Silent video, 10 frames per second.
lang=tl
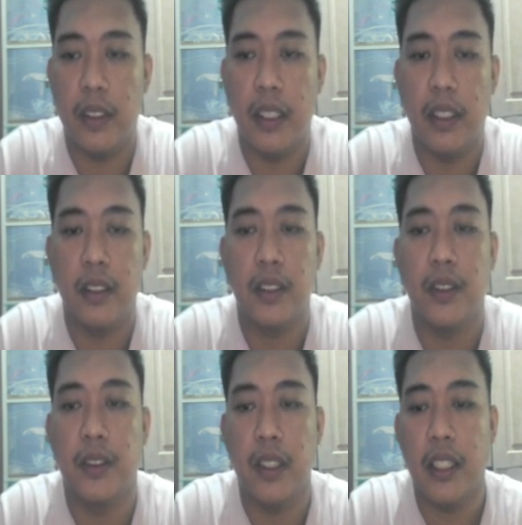Ayan.
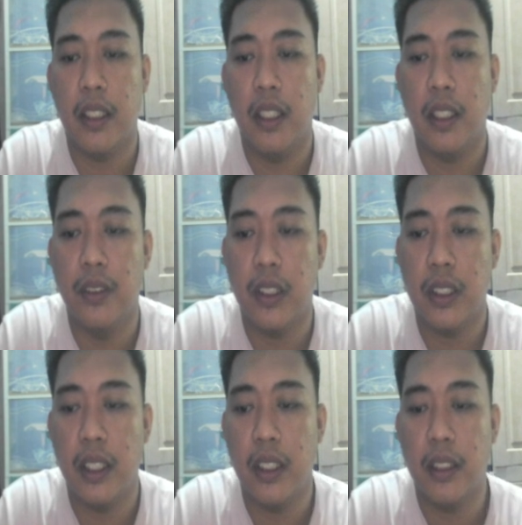So, yan. Click ko
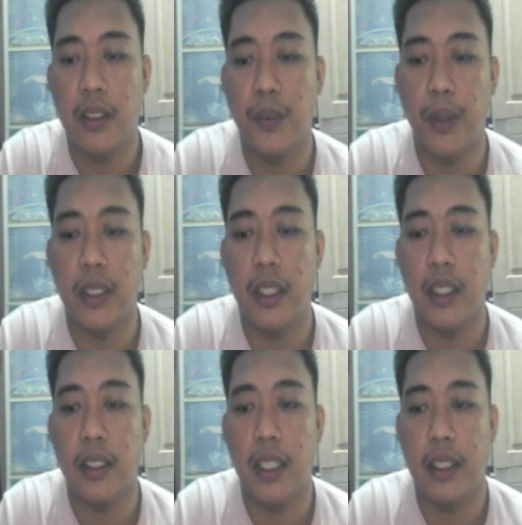na siya. Wait
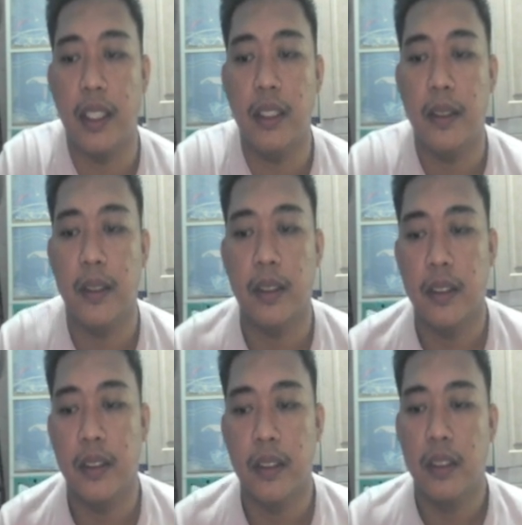na lang natin.
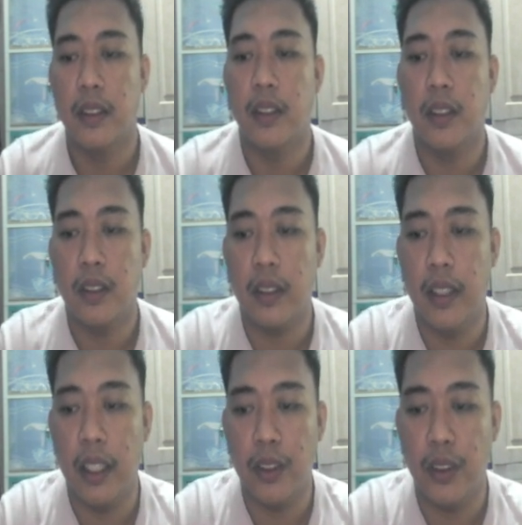
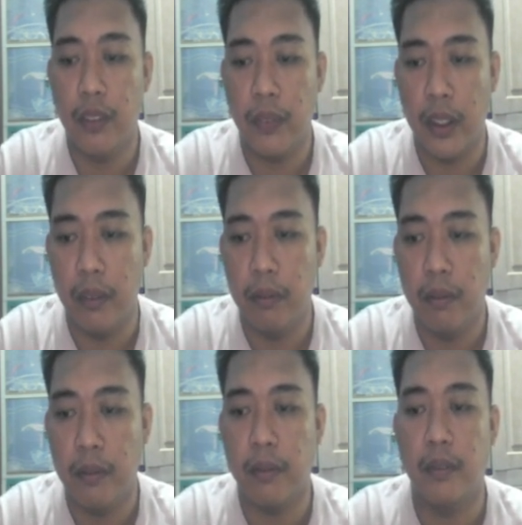Then, confirm.